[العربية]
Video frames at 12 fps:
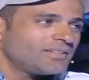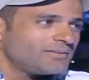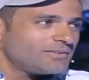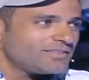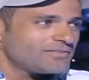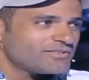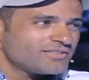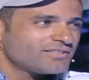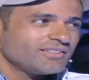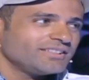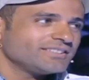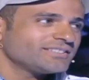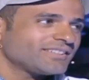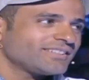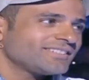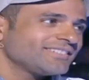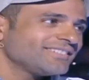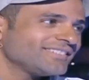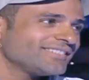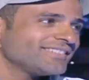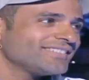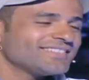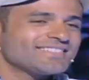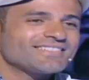ما- مش ستايلي الصراحه
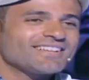يا راجل